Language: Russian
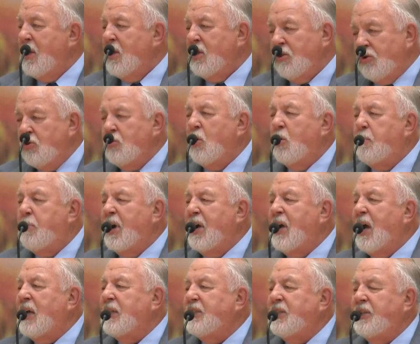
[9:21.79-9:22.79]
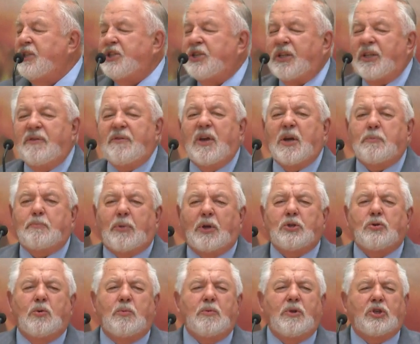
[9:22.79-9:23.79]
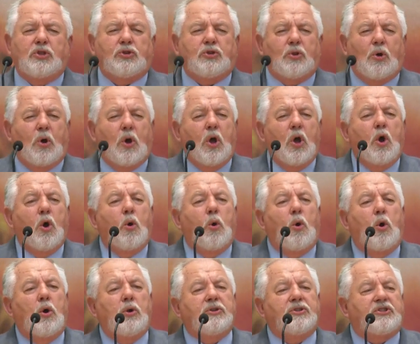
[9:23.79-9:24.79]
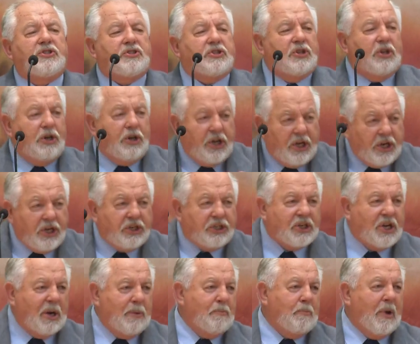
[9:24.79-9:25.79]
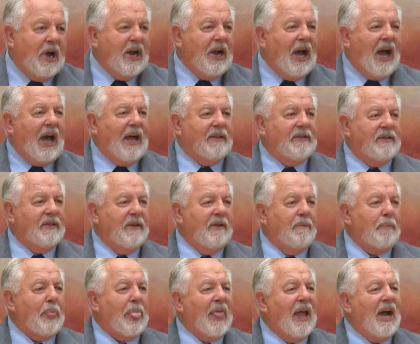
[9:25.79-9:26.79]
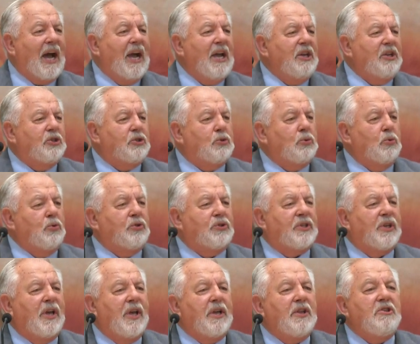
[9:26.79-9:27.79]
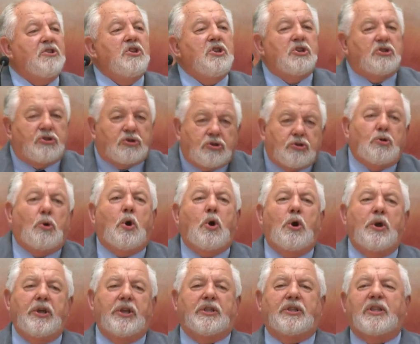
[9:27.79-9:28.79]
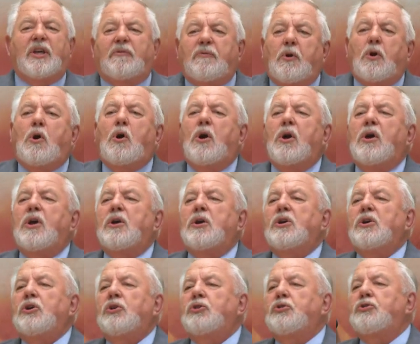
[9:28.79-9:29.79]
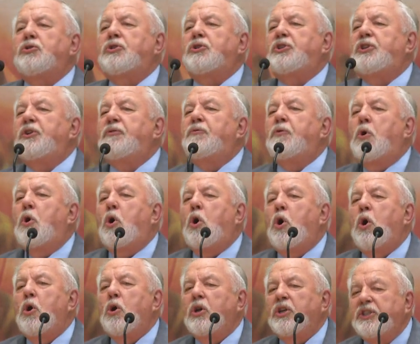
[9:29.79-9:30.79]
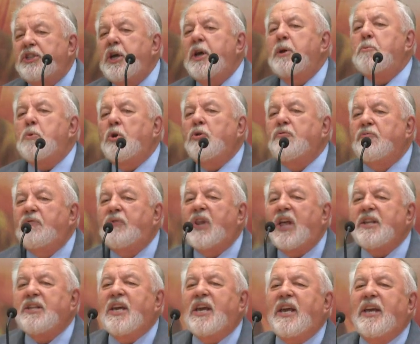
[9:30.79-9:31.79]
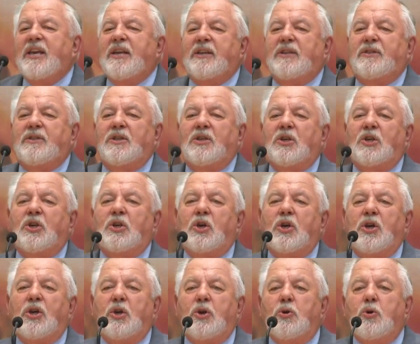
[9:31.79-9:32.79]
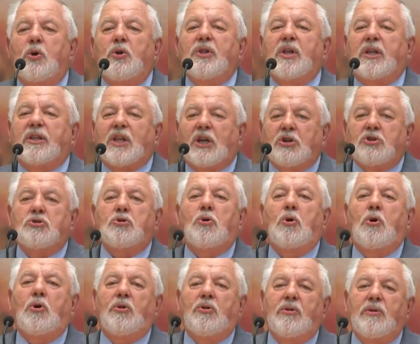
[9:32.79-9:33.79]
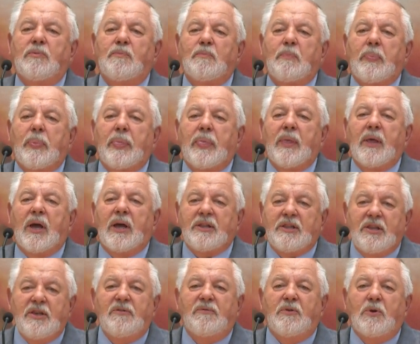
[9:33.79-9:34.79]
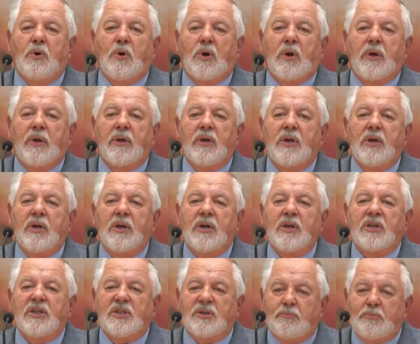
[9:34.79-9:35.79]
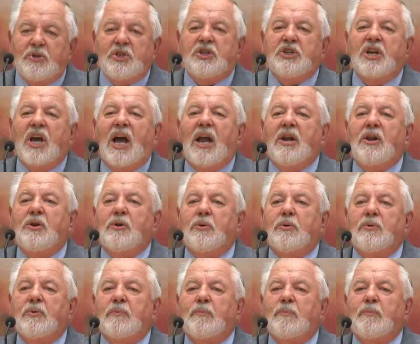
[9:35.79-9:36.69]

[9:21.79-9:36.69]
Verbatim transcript: но богатый человек подумал, что он слишком богат, а Иисус не стоит того, чего, чем он владеет. И он отошел от него с печалью.